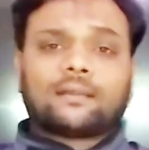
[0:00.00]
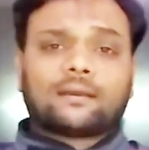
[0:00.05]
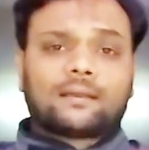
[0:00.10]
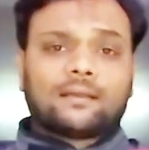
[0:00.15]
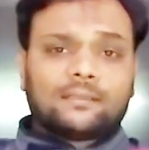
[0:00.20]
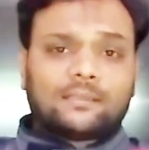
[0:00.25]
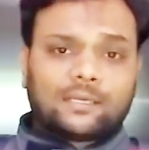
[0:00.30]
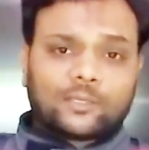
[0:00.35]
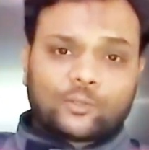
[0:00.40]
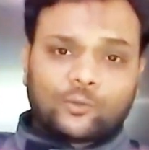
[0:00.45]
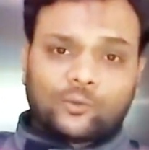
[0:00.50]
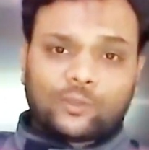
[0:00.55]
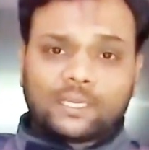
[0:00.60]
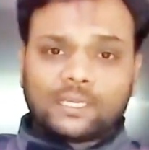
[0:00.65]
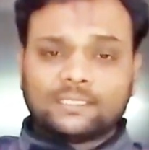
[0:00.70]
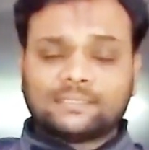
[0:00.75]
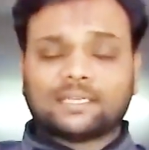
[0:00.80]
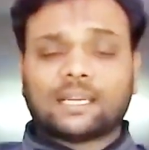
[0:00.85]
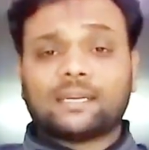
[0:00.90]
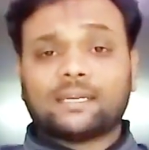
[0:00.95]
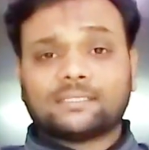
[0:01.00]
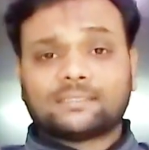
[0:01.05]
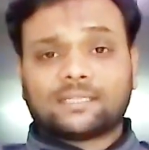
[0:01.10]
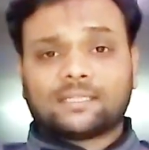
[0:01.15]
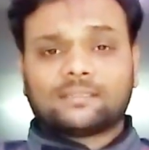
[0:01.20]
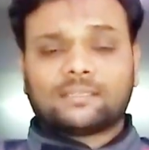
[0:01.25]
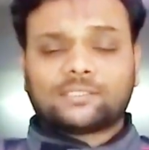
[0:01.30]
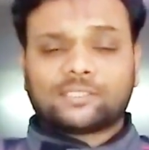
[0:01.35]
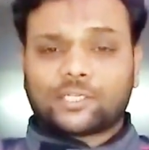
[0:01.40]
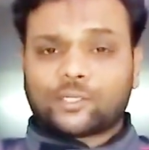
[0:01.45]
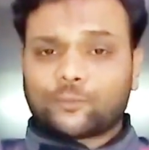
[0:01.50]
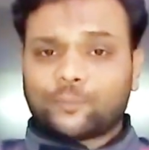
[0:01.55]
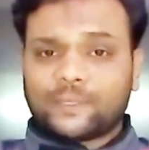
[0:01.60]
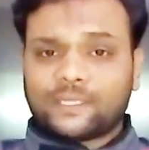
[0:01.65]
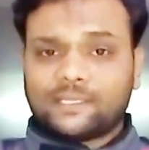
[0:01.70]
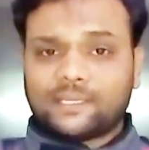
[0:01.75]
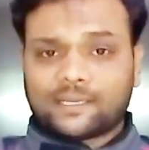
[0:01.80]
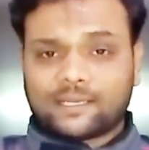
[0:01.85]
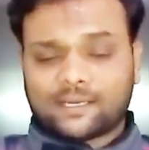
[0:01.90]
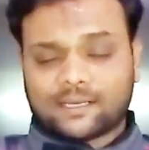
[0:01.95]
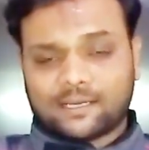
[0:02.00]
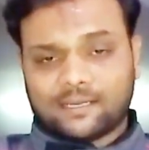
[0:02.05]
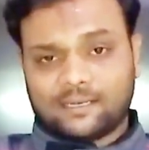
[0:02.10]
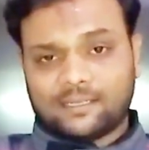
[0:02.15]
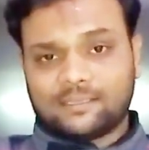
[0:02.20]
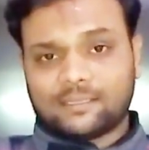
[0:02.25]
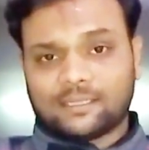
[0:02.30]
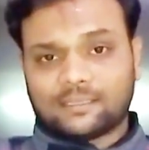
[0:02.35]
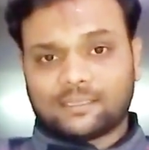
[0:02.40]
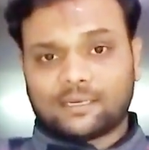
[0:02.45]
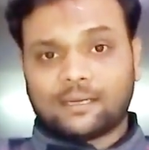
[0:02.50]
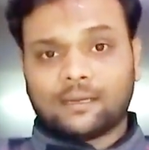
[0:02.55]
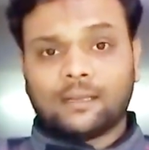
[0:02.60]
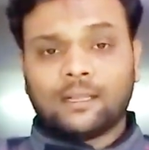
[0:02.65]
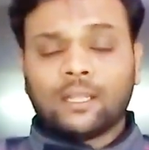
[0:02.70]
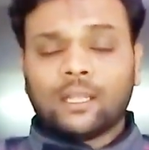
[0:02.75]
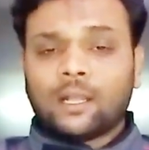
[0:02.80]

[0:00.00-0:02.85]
के रखा था क्योंकि साढ़े सात हजार रूपए दे के खरीदा था